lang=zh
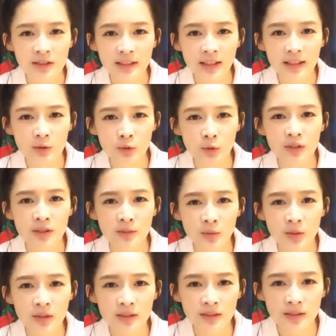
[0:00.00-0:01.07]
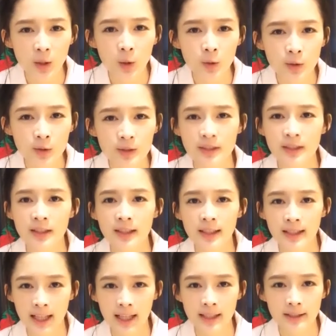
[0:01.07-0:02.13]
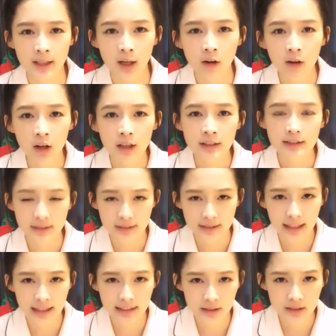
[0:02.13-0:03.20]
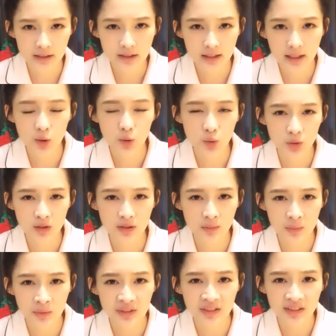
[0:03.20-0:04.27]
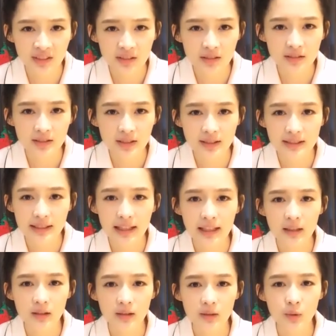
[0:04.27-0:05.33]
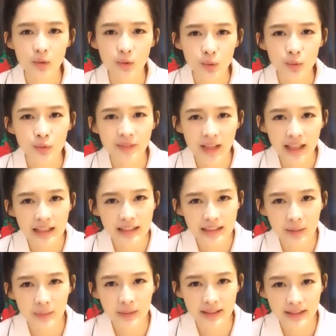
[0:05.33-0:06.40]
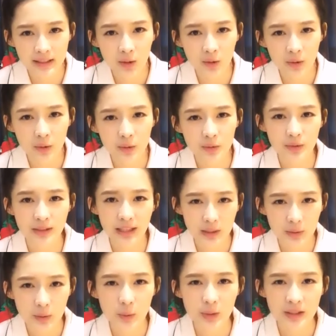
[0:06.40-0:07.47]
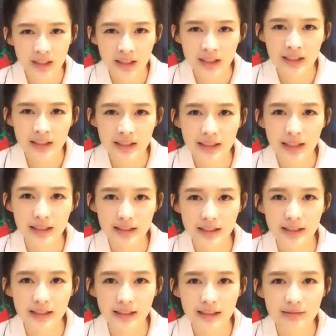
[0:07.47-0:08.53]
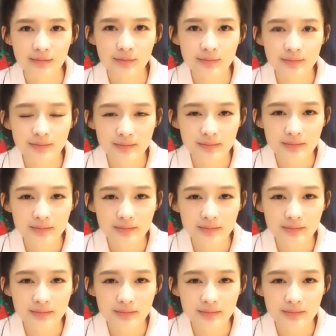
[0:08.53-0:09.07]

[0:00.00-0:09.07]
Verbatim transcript: 我之前做直播的时候都是可以看到人家在说什么的，现在。我都无法跟他们交流，就感觉我一个人在这里。